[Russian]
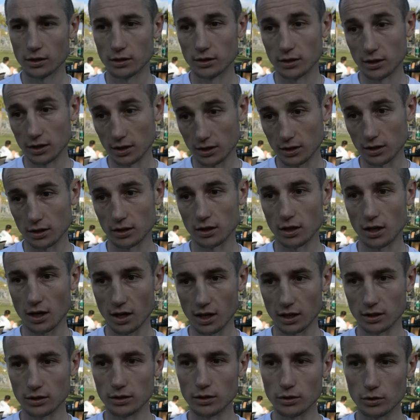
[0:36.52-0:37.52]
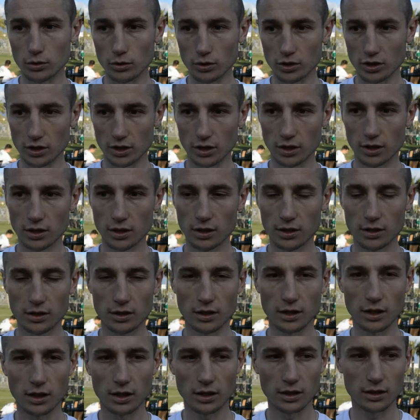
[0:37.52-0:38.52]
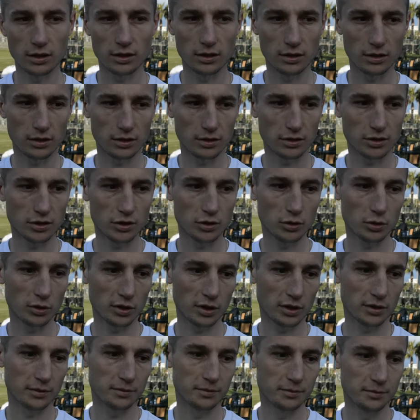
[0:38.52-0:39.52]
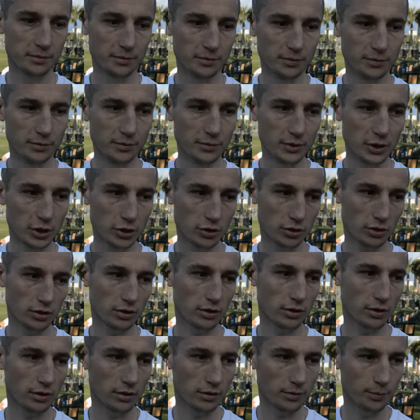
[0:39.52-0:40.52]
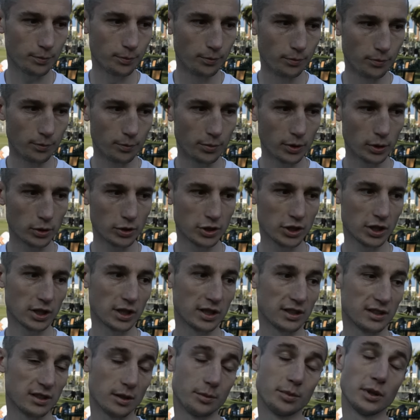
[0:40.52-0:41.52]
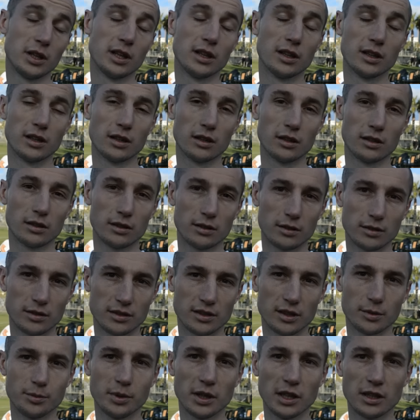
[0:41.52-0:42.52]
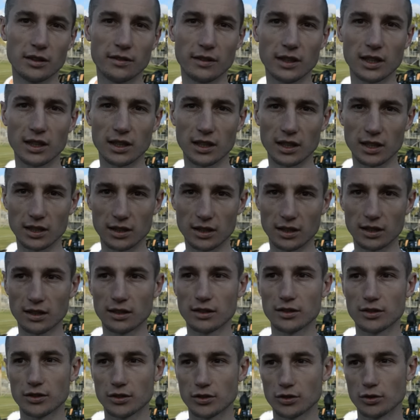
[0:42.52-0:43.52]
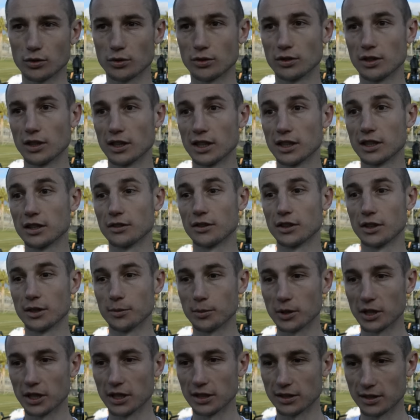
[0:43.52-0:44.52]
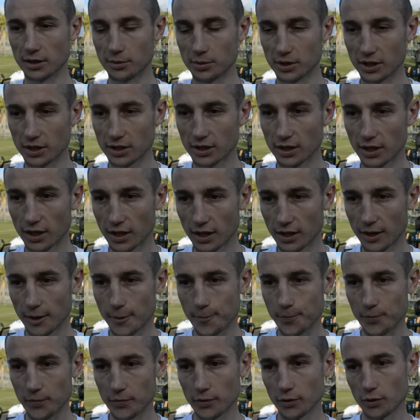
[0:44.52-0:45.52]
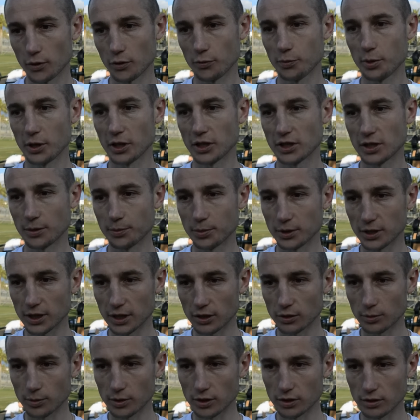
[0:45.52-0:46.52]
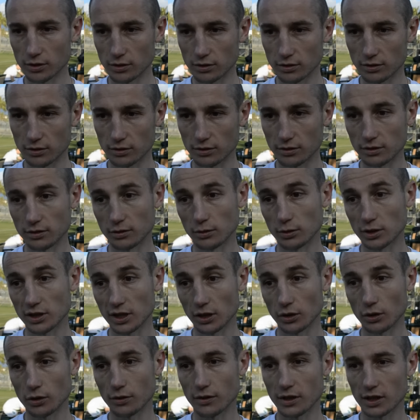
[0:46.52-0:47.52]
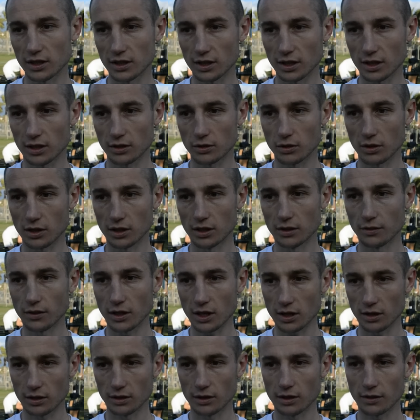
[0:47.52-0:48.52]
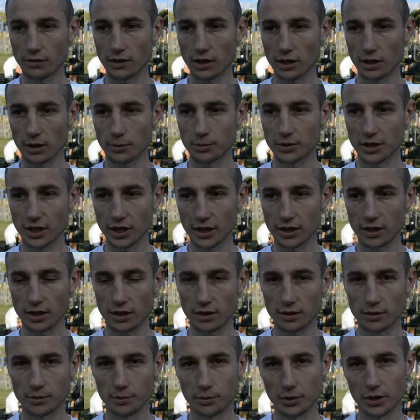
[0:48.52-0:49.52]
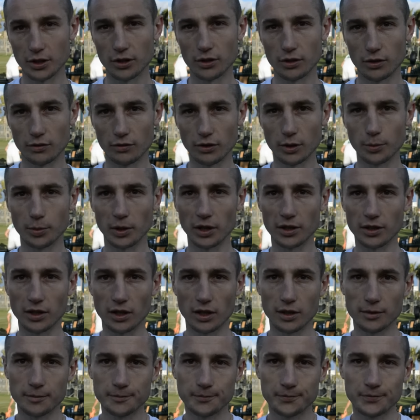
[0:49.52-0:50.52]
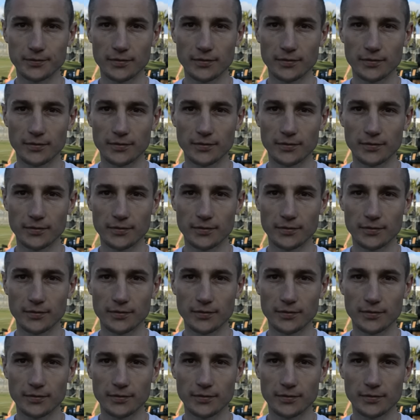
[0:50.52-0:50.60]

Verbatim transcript: Это радует уже. А что еще получилось, забили, забили два гола, да, что до этого не могли забить. Ну, в принципе, я думаю, установка та, которую давал нам тренер, мы ее выполнили.